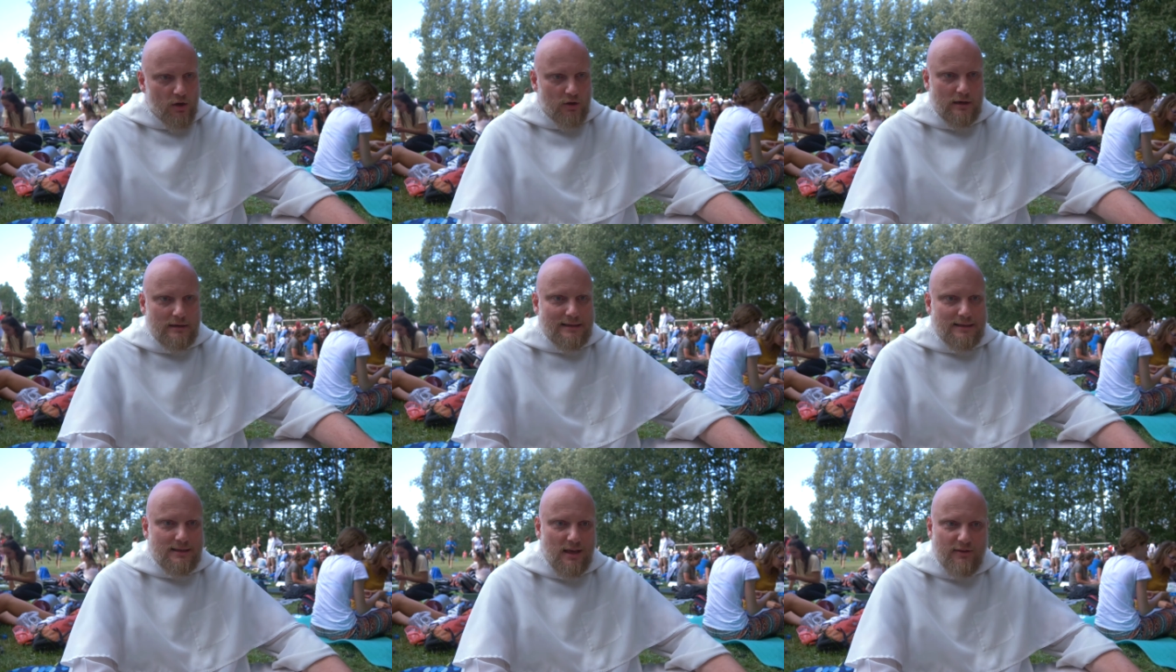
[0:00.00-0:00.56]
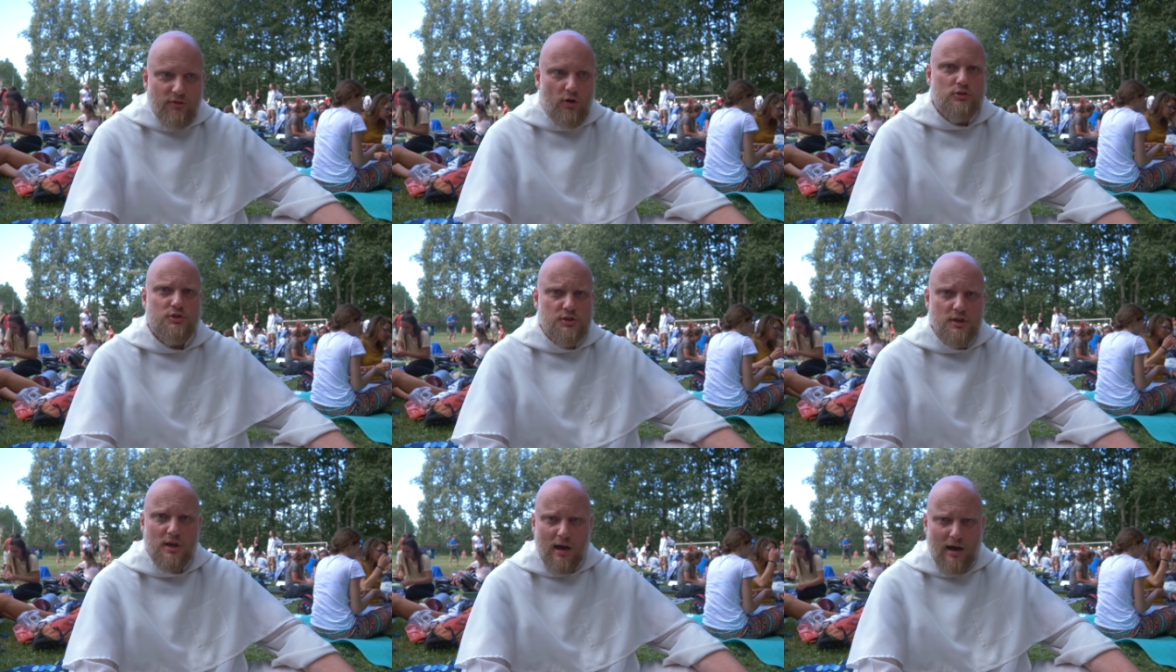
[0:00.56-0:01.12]
Kochani,
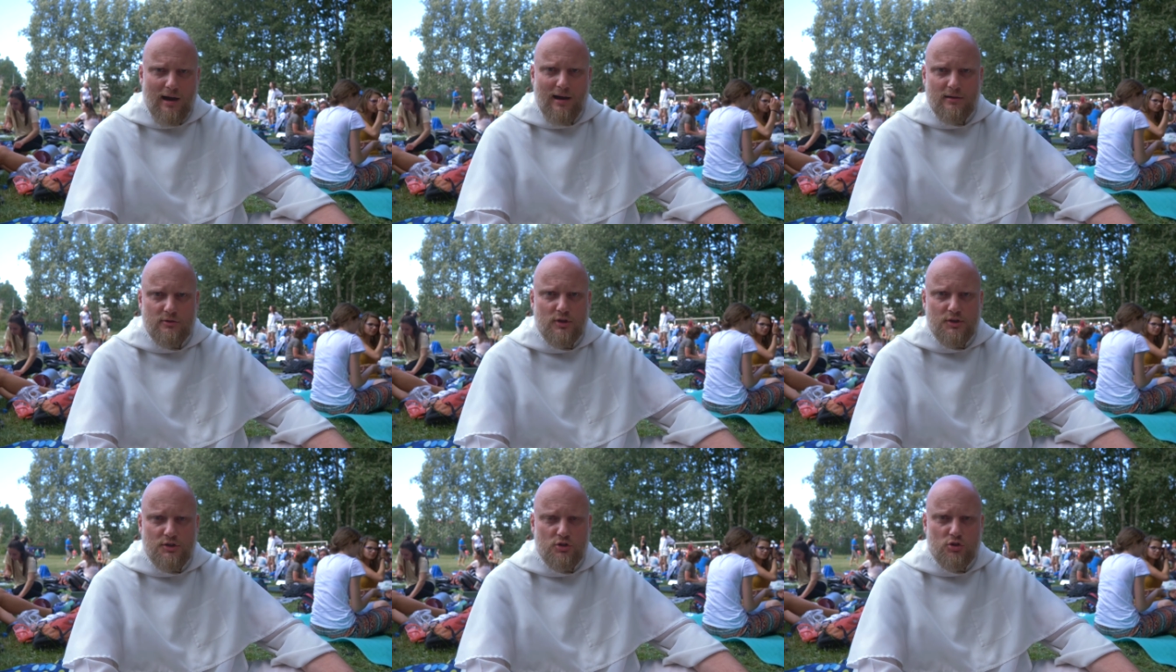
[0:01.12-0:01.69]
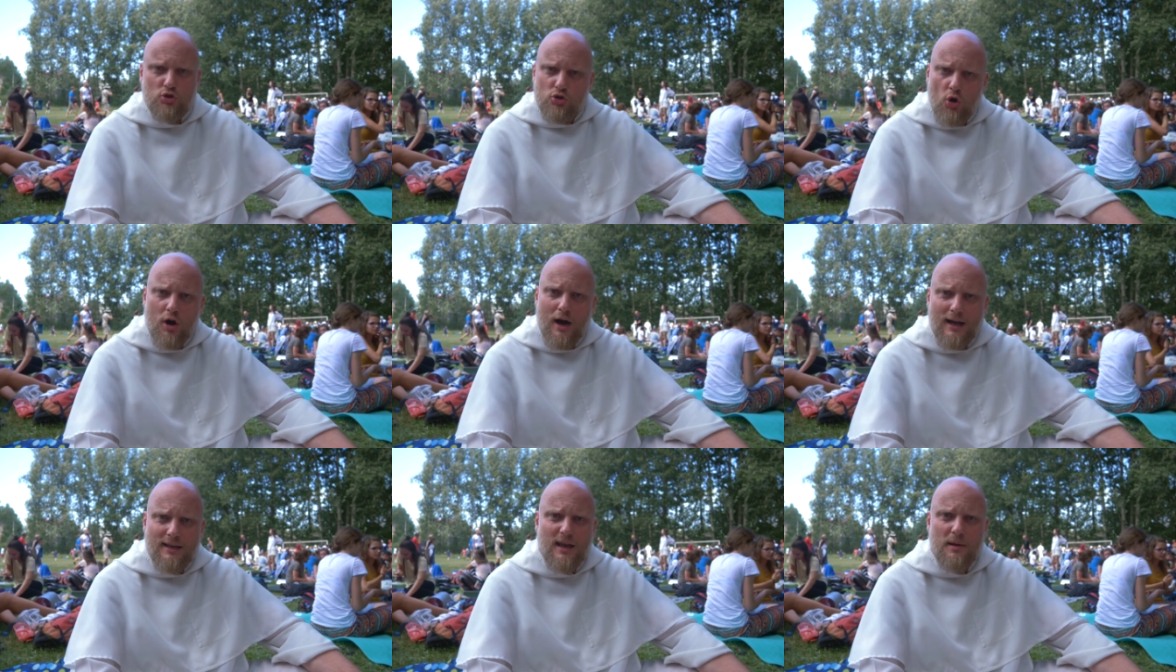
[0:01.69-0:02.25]
dewocja to jest
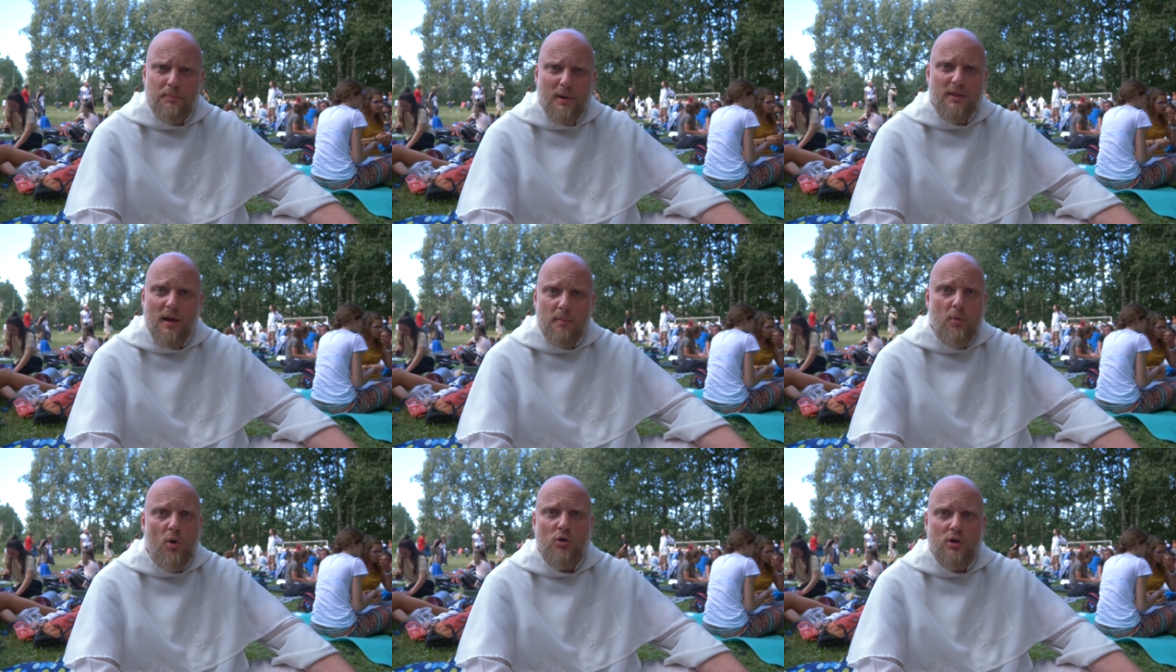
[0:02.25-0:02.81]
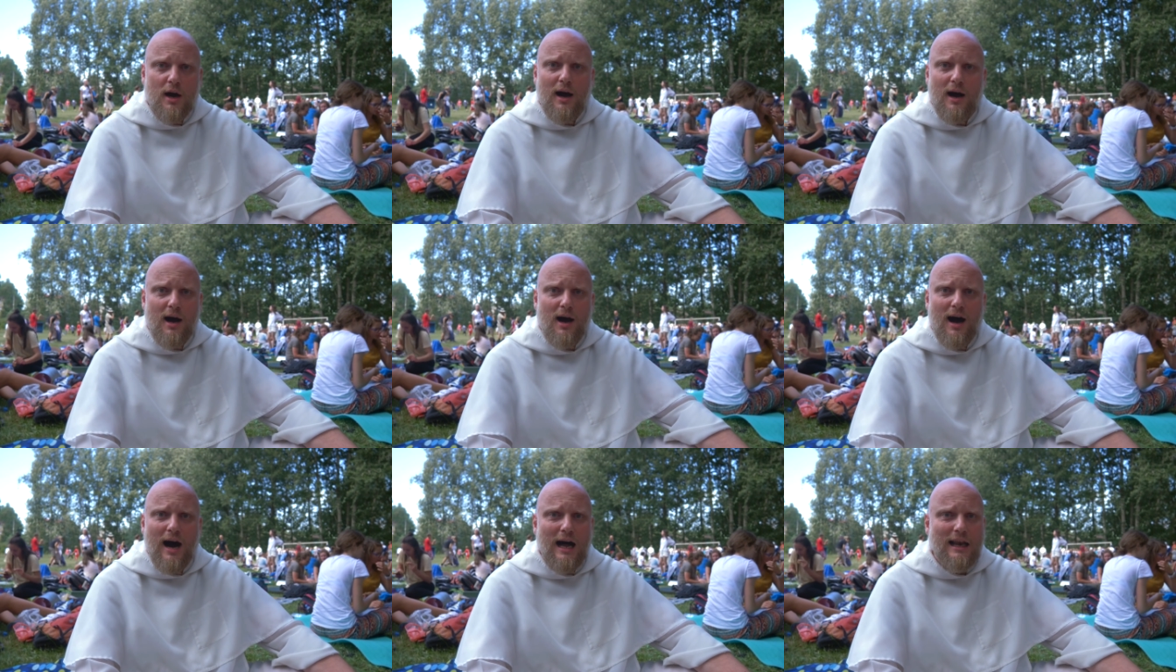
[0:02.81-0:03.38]
kochanie Pana
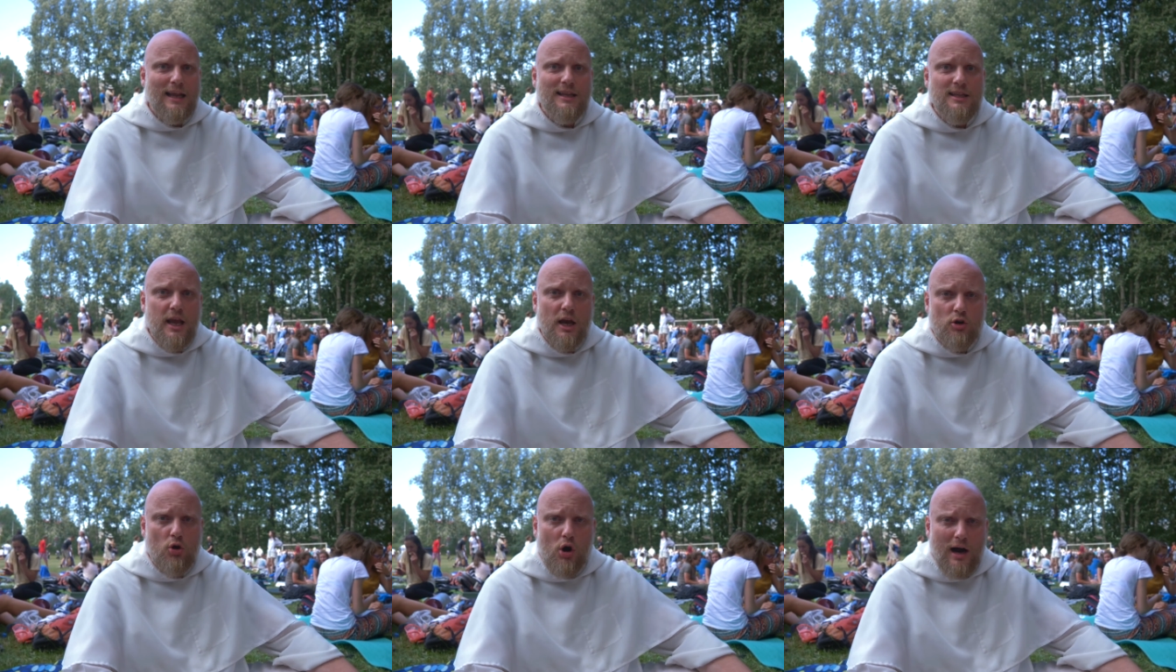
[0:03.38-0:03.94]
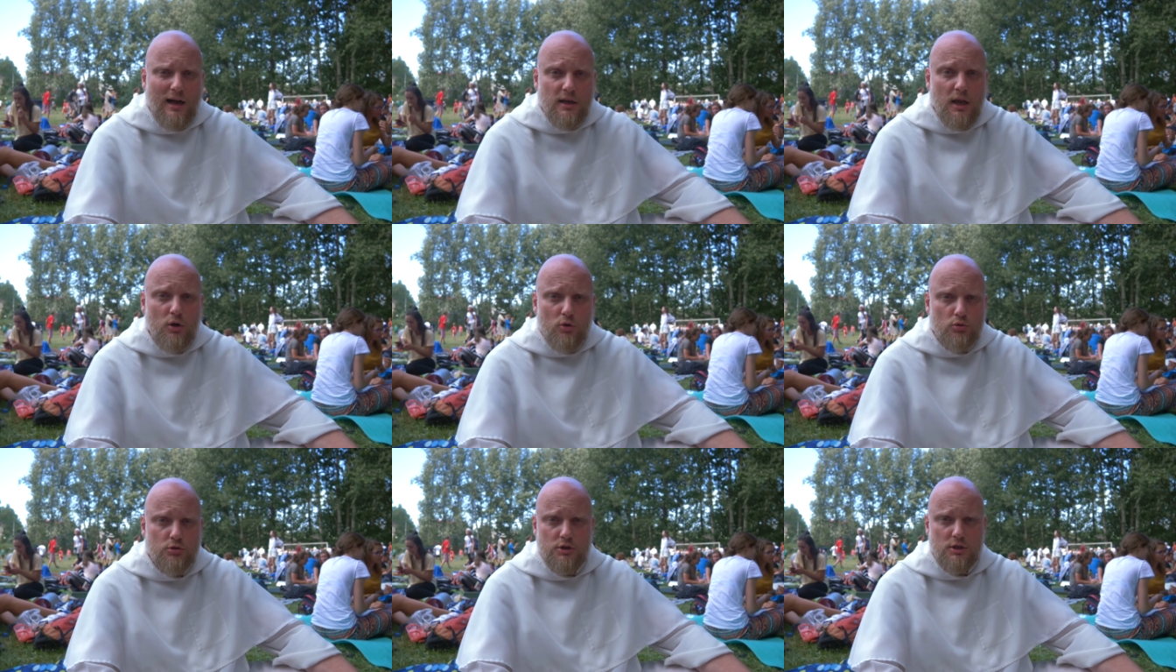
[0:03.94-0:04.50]
Boga, ale nie
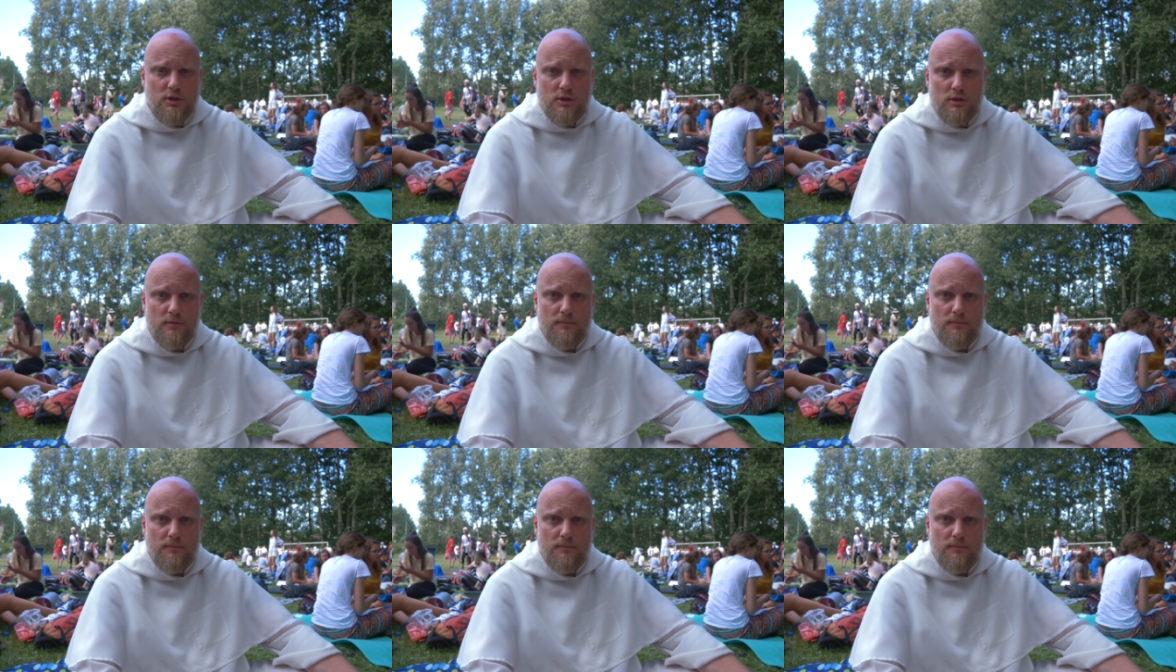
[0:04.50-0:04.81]
kochanie ludzi.